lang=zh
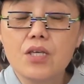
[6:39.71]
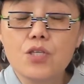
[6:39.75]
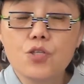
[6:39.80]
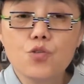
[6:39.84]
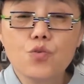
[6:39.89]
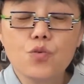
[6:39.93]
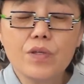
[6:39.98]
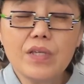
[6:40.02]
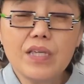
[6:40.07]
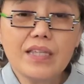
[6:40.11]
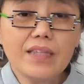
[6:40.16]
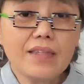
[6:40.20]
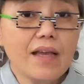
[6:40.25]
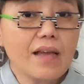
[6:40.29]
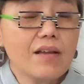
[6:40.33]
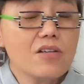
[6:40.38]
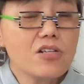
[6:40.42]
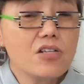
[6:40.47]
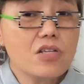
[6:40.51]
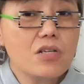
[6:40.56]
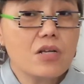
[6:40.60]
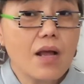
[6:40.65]
所以
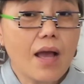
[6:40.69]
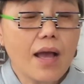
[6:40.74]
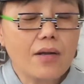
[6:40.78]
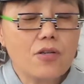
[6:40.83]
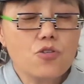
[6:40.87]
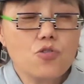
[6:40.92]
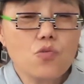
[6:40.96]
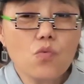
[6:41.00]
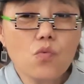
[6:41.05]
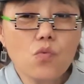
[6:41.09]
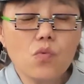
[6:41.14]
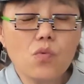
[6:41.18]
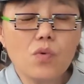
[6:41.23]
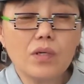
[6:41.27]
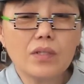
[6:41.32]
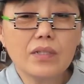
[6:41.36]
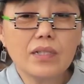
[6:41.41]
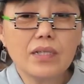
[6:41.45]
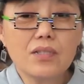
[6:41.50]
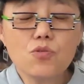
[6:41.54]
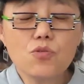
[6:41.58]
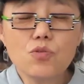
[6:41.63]
当时啊，中
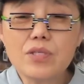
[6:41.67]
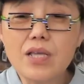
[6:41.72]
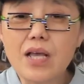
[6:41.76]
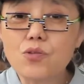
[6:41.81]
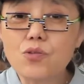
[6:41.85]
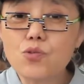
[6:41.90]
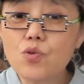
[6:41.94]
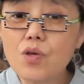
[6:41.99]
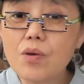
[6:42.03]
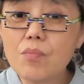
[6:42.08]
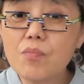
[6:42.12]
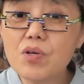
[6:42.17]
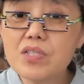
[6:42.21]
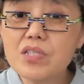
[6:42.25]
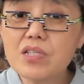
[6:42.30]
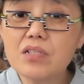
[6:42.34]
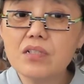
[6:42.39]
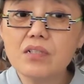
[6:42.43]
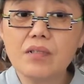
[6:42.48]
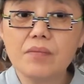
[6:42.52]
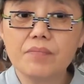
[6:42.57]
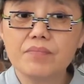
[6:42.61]
国呢就想学莫
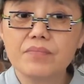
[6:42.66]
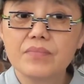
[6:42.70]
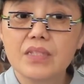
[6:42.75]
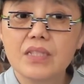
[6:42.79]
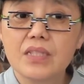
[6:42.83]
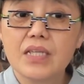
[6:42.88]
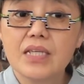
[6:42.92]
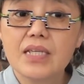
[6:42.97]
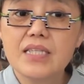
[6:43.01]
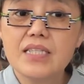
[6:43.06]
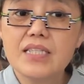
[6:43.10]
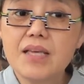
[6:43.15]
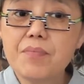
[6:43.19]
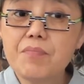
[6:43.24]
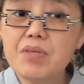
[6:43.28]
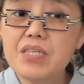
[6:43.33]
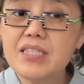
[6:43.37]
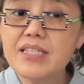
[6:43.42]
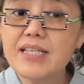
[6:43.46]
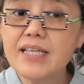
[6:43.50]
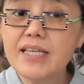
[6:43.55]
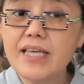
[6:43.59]
斯科，兼
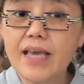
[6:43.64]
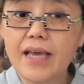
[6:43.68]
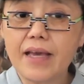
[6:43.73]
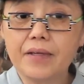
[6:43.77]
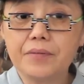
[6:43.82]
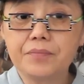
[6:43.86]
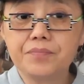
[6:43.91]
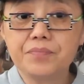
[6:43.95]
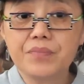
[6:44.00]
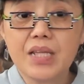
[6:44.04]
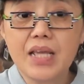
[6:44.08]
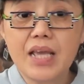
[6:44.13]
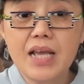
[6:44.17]
并清野。